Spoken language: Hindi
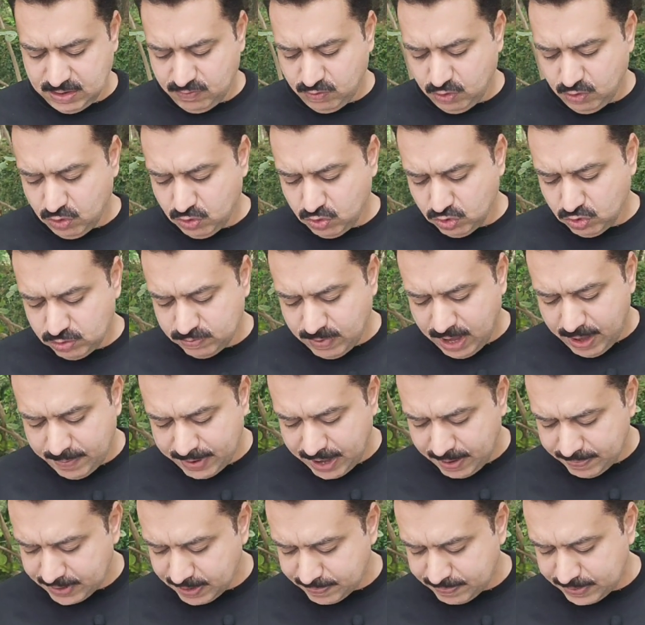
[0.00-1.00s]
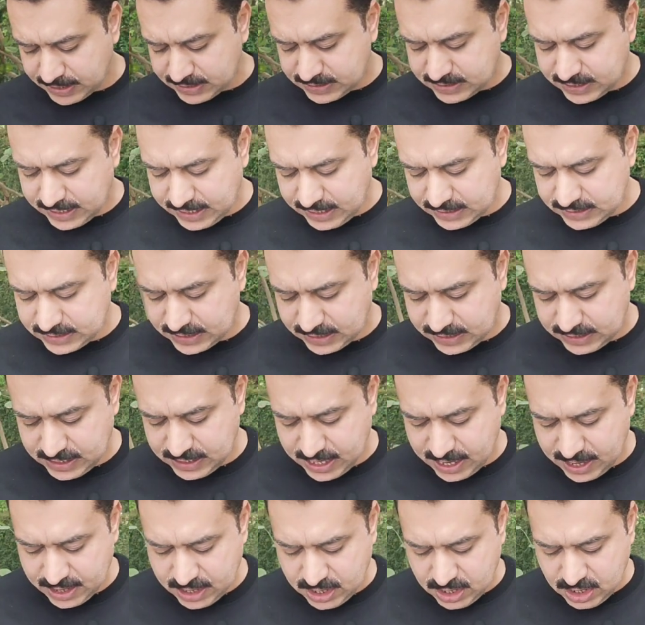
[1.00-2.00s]
वो खुद माँ बाप के पास जाना चाहती
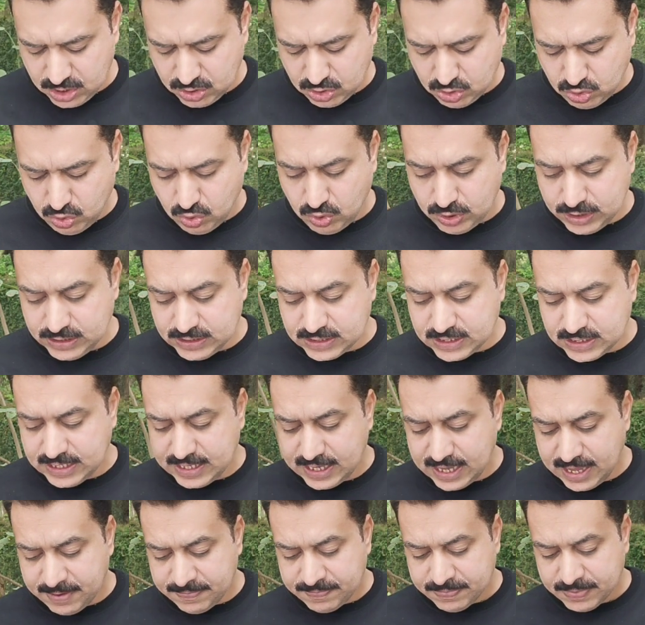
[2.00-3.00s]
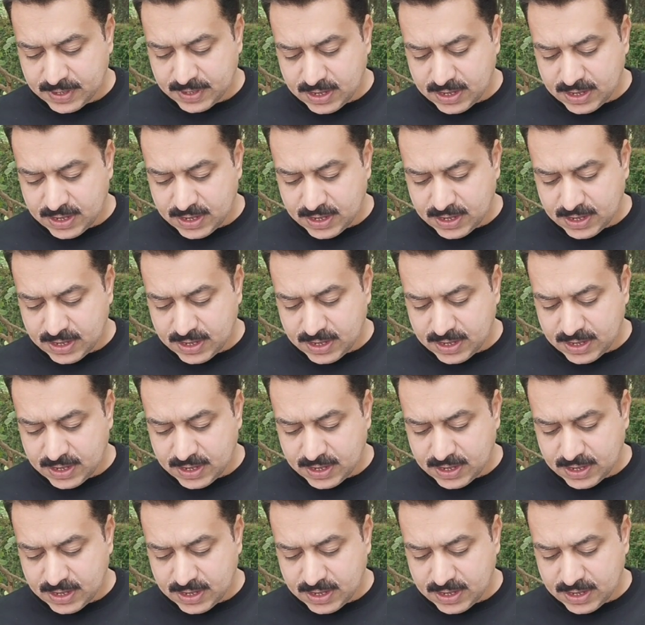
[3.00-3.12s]
है तो इसलिए